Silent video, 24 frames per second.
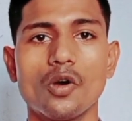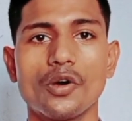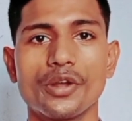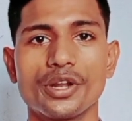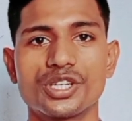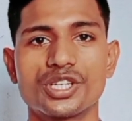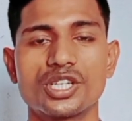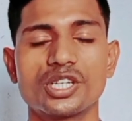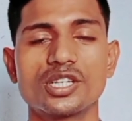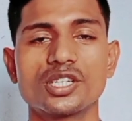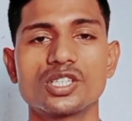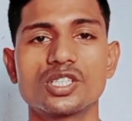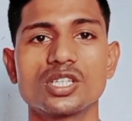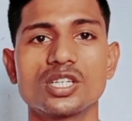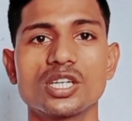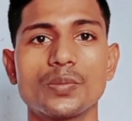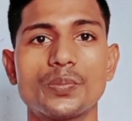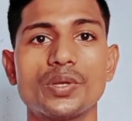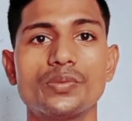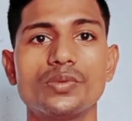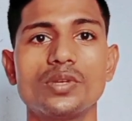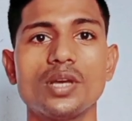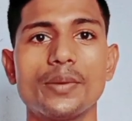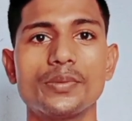और स्टैंडर्ड जगह
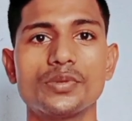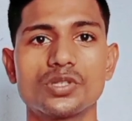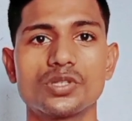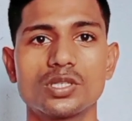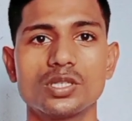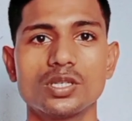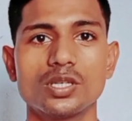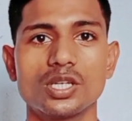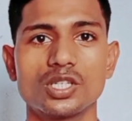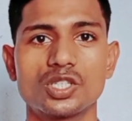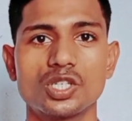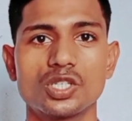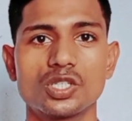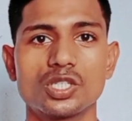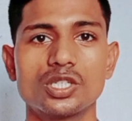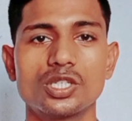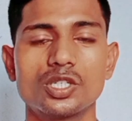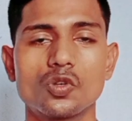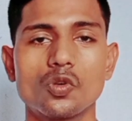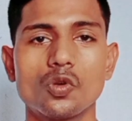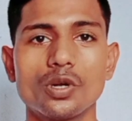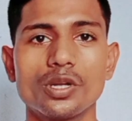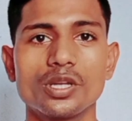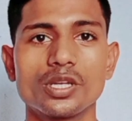पे भी आप इसे अच्छे से
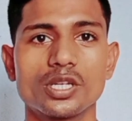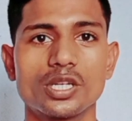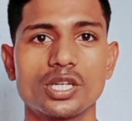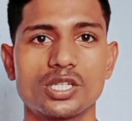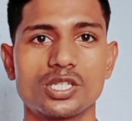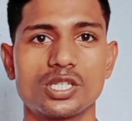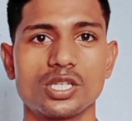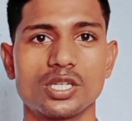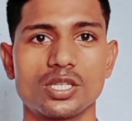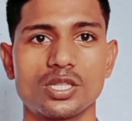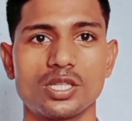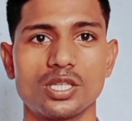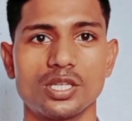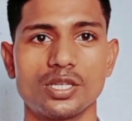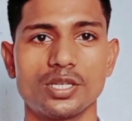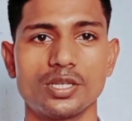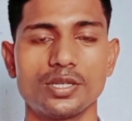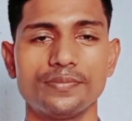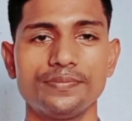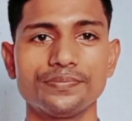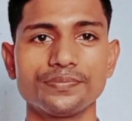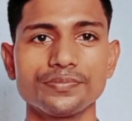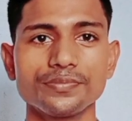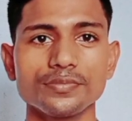रिकॉर्ड कर सकते
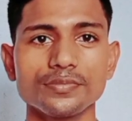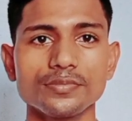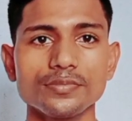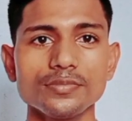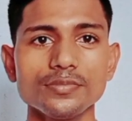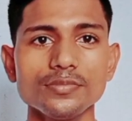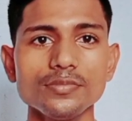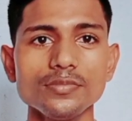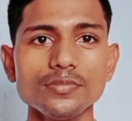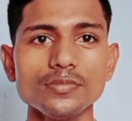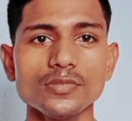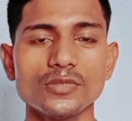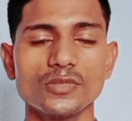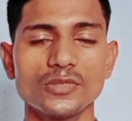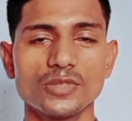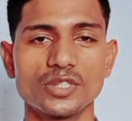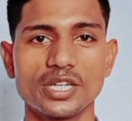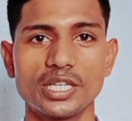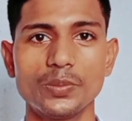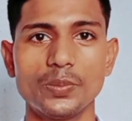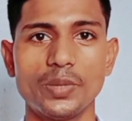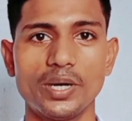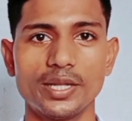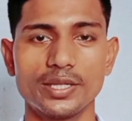हैं
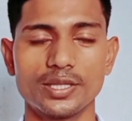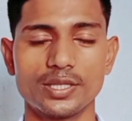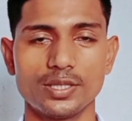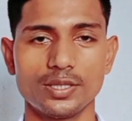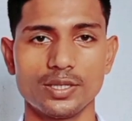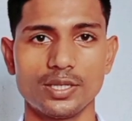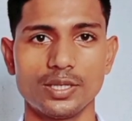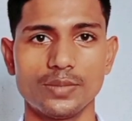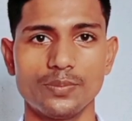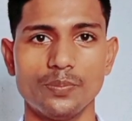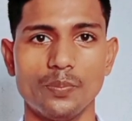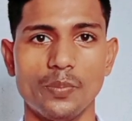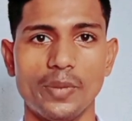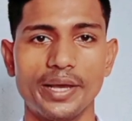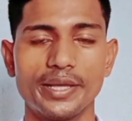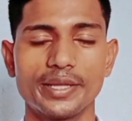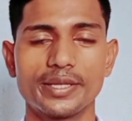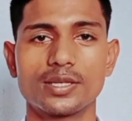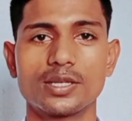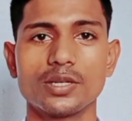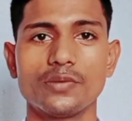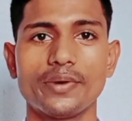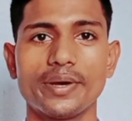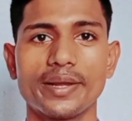रही बात अब माइक
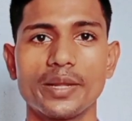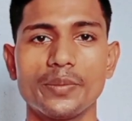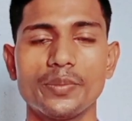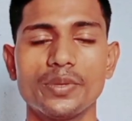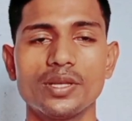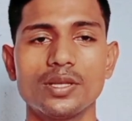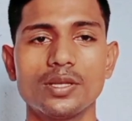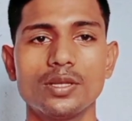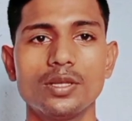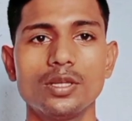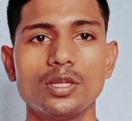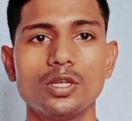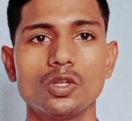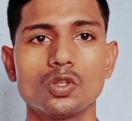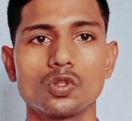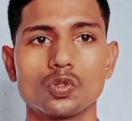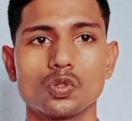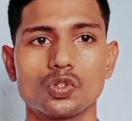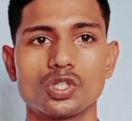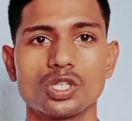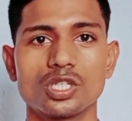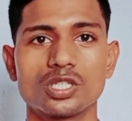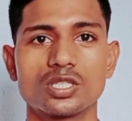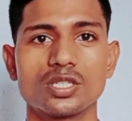के बारे में
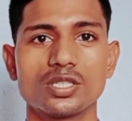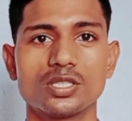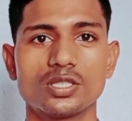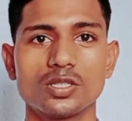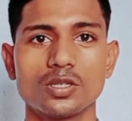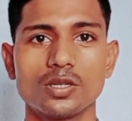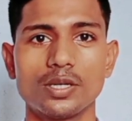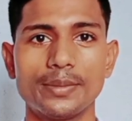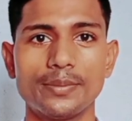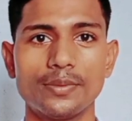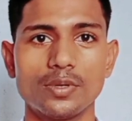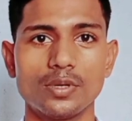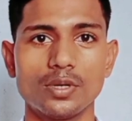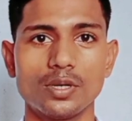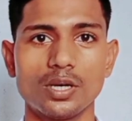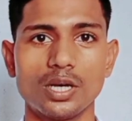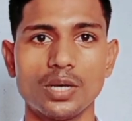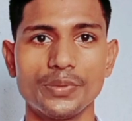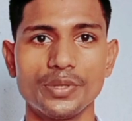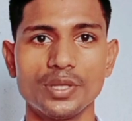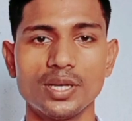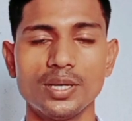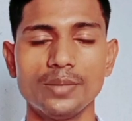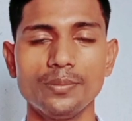तो जस्ट इसे
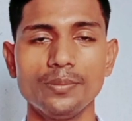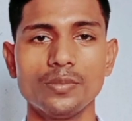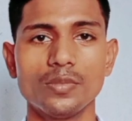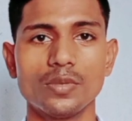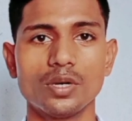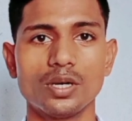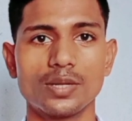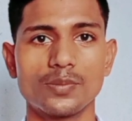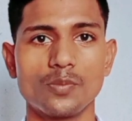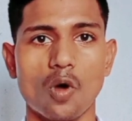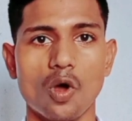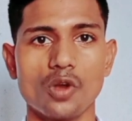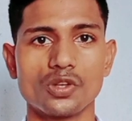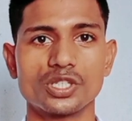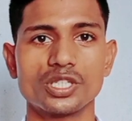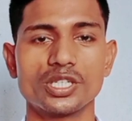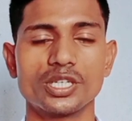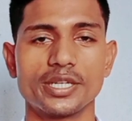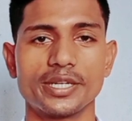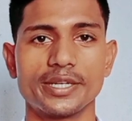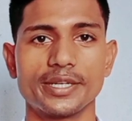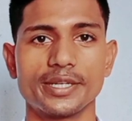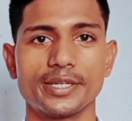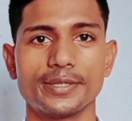अभी हम
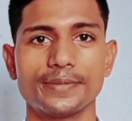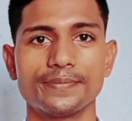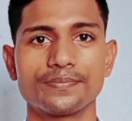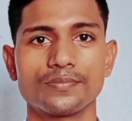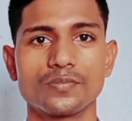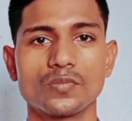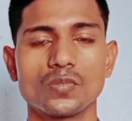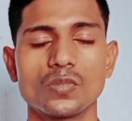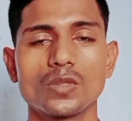अनबॉक्सिंग करेंगे